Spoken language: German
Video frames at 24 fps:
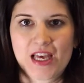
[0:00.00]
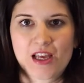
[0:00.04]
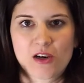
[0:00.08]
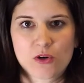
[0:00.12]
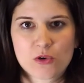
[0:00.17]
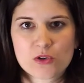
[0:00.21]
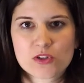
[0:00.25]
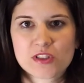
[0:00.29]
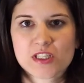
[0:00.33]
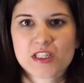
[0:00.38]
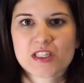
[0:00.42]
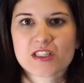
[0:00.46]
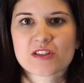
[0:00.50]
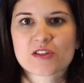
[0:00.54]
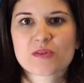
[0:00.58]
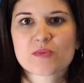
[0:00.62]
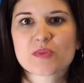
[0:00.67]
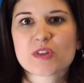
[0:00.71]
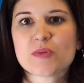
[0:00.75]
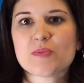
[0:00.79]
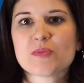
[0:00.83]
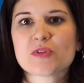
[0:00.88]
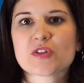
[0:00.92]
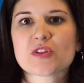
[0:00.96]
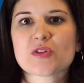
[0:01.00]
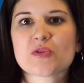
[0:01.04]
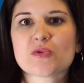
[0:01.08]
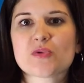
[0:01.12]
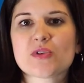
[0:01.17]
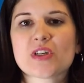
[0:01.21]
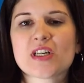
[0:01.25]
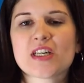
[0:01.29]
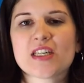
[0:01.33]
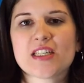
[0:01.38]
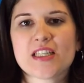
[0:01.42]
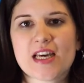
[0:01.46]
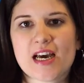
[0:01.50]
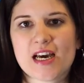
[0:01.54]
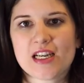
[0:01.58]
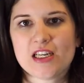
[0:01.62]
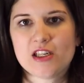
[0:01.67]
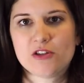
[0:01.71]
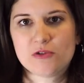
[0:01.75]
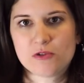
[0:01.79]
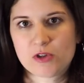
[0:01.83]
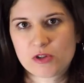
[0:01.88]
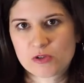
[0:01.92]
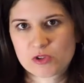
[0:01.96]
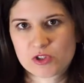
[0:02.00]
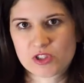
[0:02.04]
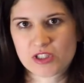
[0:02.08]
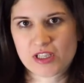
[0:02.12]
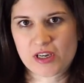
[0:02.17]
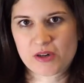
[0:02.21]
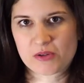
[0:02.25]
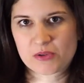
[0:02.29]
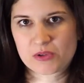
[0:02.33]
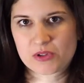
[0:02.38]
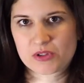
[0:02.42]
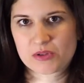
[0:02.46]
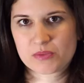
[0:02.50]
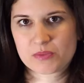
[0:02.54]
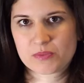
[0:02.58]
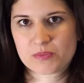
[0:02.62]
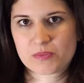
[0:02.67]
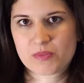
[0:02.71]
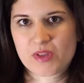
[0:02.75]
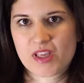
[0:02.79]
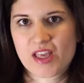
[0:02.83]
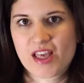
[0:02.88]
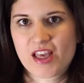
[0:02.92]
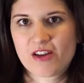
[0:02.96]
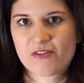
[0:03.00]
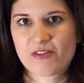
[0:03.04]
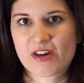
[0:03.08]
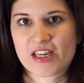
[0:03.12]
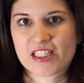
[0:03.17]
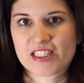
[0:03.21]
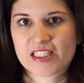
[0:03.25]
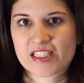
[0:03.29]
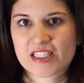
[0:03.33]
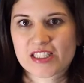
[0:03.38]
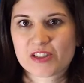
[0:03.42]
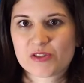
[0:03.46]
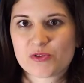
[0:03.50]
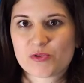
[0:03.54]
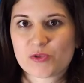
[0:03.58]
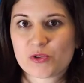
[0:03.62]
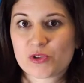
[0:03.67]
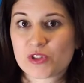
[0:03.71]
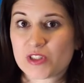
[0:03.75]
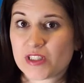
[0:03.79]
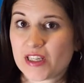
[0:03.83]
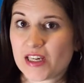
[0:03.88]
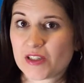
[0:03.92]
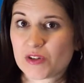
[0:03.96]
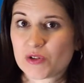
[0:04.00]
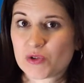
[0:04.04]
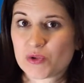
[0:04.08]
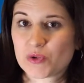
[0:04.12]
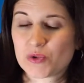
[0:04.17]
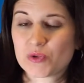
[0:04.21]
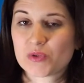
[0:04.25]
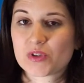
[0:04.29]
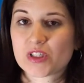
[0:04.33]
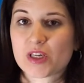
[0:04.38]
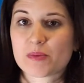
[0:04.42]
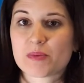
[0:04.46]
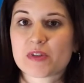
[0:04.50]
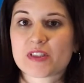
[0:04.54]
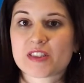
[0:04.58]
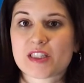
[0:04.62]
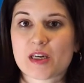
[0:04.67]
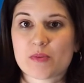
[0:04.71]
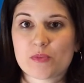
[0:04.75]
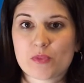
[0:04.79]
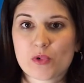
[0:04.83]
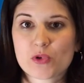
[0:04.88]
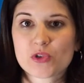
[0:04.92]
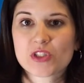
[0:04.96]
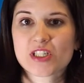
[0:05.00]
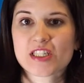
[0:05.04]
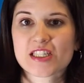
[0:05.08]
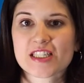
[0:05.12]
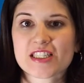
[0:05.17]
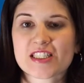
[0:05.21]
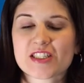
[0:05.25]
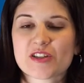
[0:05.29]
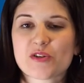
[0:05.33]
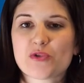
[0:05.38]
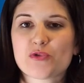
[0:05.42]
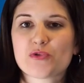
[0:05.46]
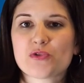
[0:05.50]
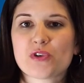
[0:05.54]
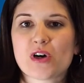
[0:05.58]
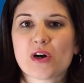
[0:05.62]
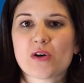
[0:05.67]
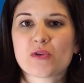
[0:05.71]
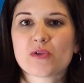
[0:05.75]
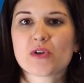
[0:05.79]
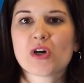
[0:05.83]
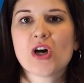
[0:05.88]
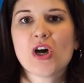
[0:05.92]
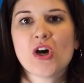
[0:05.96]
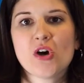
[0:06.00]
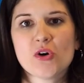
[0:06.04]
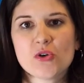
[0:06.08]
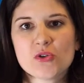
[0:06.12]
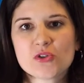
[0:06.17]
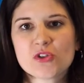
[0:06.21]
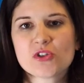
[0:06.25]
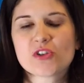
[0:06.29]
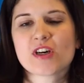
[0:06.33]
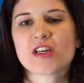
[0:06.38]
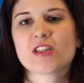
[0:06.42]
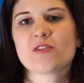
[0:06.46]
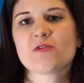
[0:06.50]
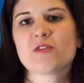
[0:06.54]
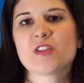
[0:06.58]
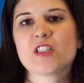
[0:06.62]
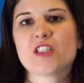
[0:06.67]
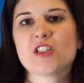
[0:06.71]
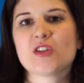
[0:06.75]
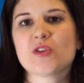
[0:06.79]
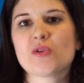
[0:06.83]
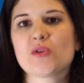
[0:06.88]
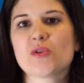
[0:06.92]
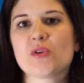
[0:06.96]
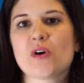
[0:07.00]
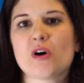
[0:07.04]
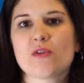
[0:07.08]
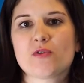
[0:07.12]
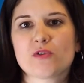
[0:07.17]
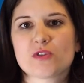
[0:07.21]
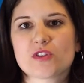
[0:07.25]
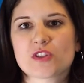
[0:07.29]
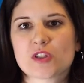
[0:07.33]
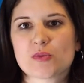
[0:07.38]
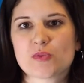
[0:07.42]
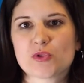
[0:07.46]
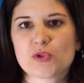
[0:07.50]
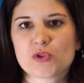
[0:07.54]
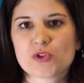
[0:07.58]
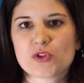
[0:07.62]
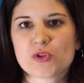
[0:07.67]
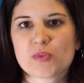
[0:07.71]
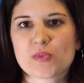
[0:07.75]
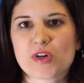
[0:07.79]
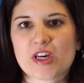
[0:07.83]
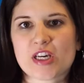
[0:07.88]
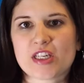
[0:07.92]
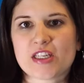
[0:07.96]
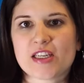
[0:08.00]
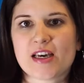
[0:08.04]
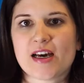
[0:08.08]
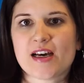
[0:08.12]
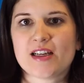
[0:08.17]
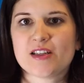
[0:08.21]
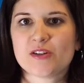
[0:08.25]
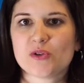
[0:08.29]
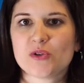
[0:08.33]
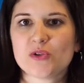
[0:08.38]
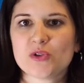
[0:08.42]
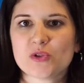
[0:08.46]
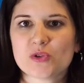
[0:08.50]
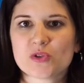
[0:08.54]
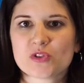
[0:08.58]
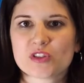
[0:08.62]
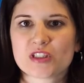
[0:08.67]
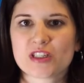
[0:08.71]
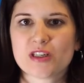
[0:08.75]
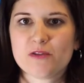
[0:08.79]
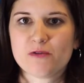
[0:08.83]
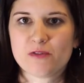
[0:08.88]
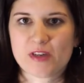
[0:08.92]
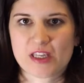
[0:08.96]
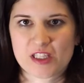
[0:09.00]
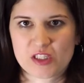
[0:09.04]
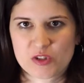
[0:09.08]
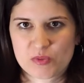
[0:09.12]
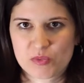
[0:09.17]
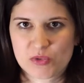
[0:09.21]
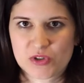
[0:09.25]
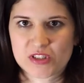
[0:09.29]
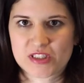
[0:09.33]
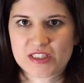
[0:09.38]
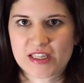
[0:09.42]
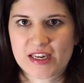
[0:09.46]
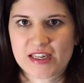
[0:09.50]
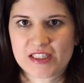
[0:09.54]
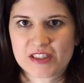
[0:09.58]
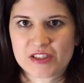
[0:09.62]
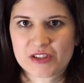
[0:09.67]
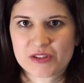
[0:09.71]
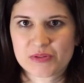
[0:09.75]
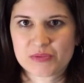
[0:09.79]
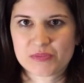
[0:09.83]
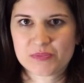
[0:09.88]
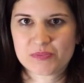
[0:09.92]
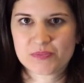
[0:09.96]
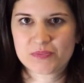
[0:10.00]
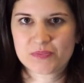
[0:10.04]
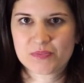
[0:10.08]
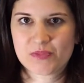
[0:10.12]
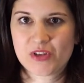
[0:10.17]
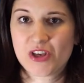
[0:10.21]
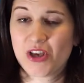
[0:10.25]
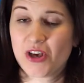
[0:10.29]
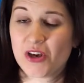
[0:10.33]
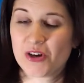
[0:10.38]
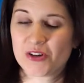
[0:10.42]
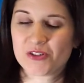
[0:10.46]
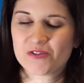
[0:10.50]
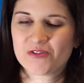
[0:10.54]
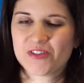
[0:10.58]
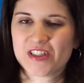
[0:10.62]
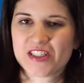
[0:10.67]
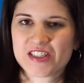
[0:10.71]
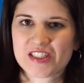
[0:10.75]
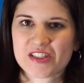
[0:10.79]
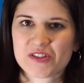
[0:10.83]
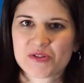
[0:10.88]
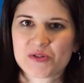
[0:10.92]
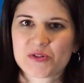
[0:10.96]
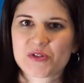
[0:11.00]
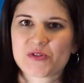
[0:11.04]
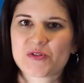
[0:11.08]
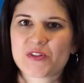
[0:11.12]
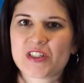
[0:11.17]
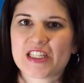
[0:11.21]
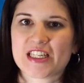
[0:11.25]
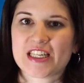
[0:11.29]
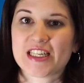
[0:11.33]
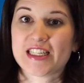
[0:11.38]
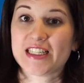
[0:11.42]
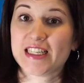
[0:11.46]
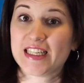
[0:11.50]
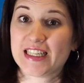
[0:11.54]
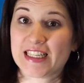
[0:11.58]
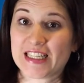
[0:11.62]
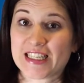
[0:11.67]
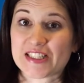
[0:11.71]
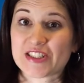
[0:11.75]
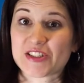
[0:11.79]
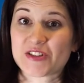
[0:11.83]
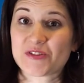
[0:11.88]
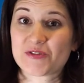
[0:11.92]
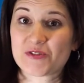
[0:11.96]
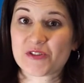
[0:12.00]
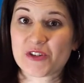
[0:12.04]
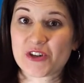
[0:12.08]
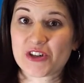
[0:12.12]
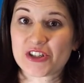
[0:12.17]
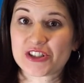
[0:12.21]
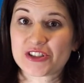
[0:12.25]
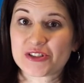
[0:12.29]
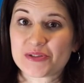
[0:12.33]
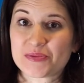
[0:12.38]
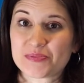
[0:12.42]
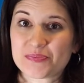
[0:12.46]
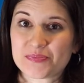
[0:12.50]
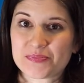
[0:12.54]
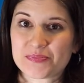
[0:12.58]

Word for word: Los geht es um 17 Uhr in der Halle Road Sound. Weitere Infos dazu gibt es am Montag in der UV und auch ein Video auf unserem YouTube-Kanal und unserer Facebook-Seite. Und wir sehen uns wieder in der nächsten Woche.